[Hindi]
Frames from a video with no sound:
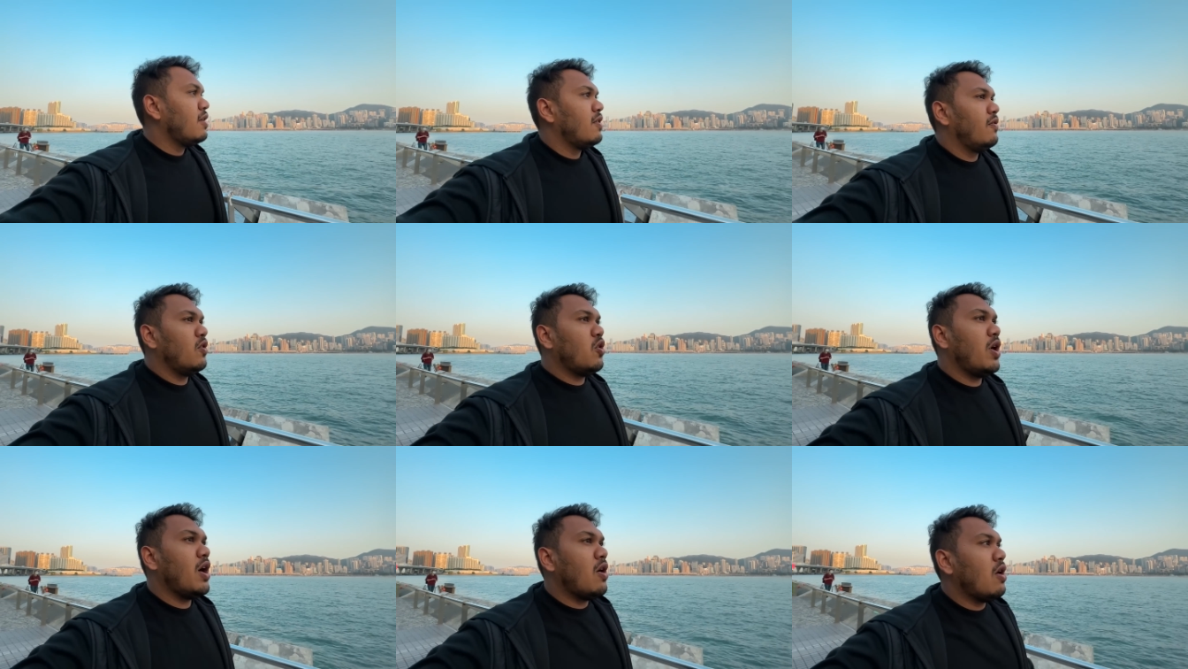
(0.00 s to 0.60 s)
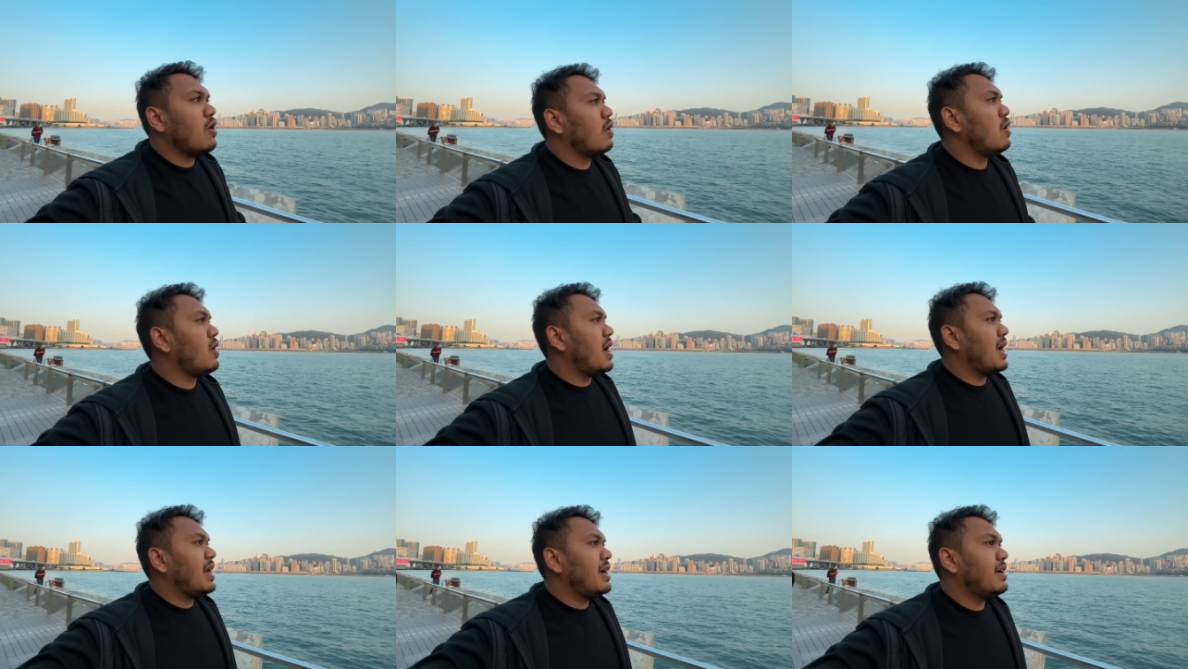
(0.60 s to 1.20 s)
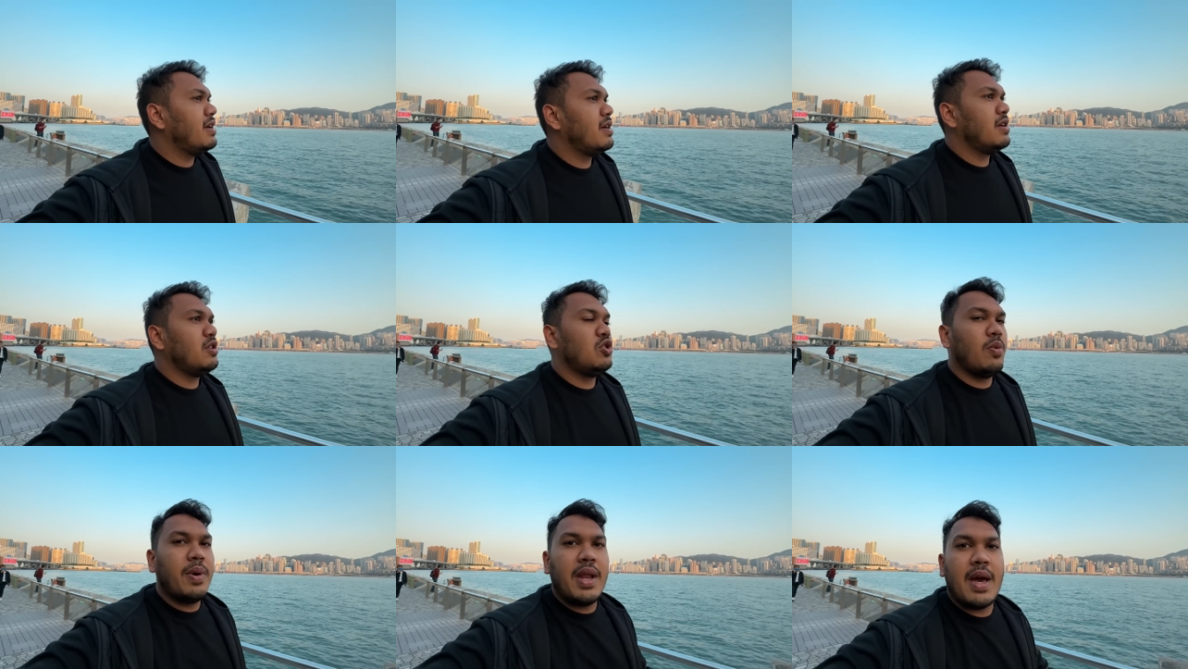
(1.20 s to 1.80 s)
वो है हांगकांग आइलैंड
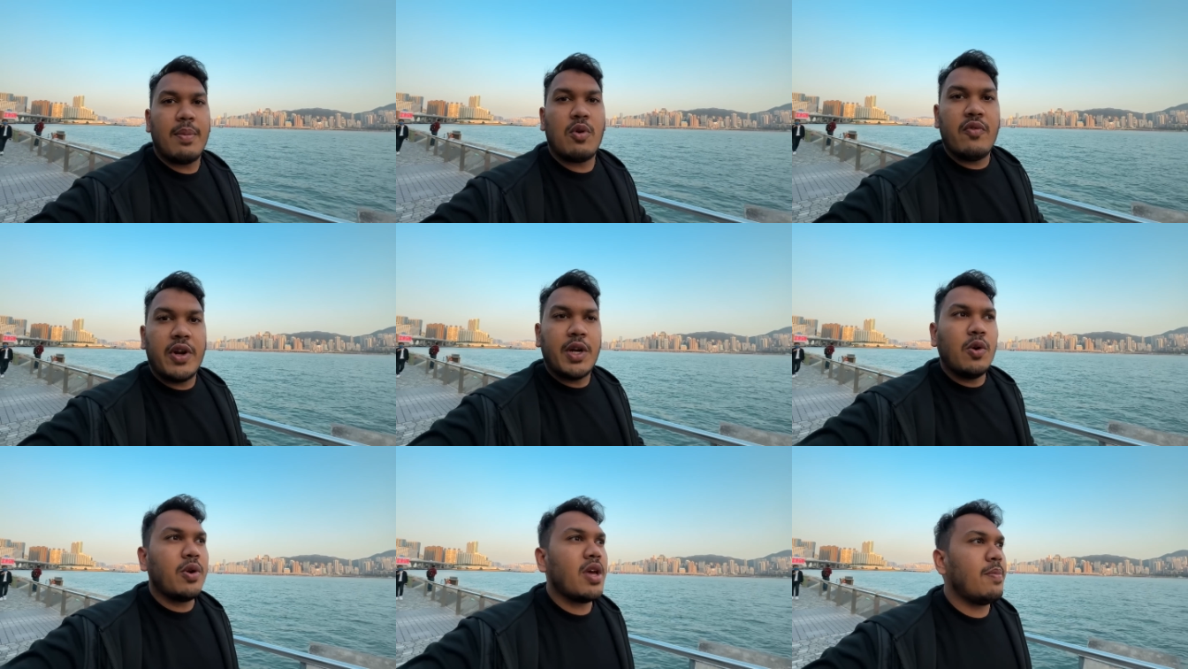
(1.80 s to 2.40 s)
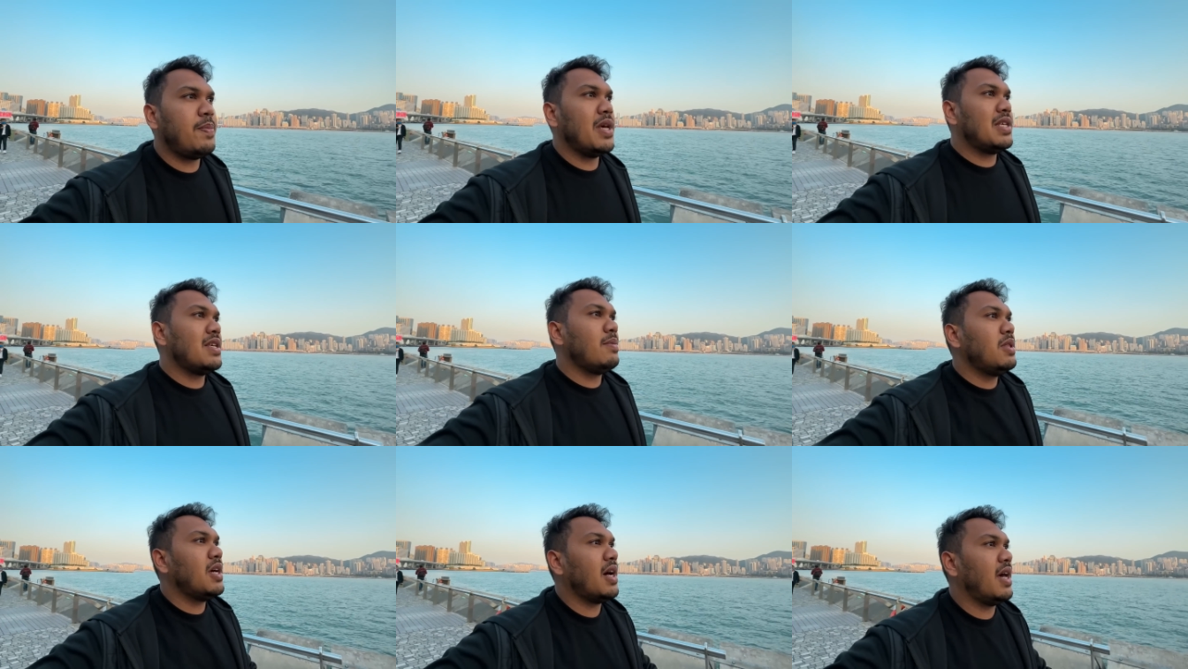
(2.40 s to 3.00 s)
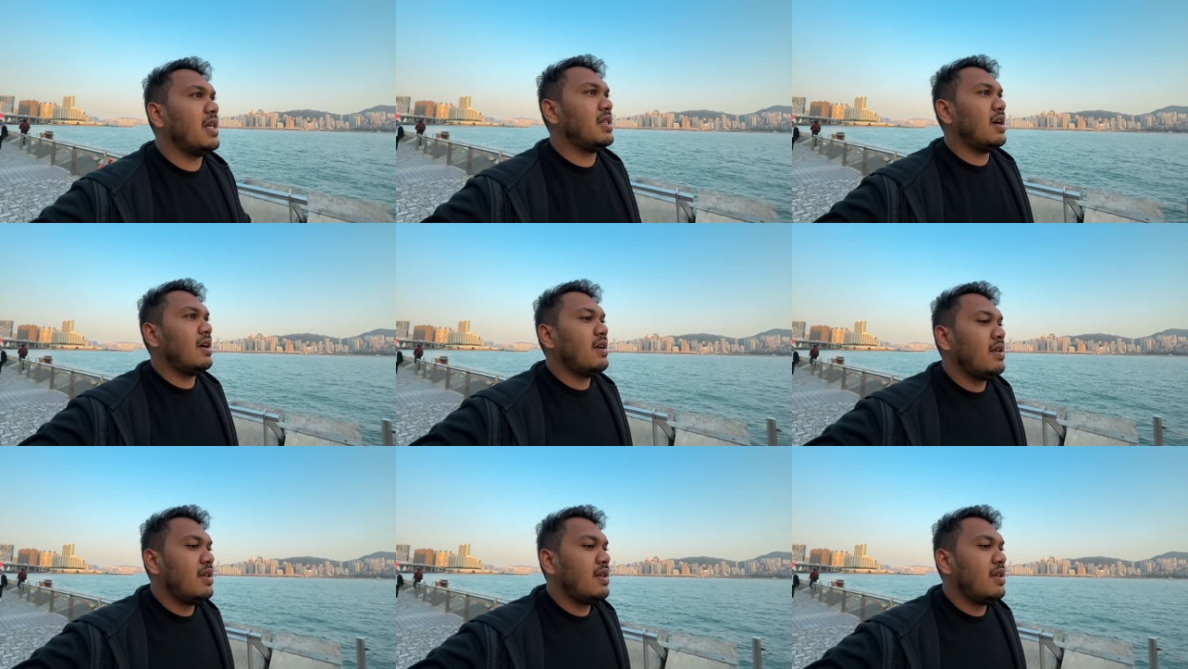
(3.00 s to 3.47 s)
जो मैंने आपको विक्टोरिया पीक से भी दिखाया था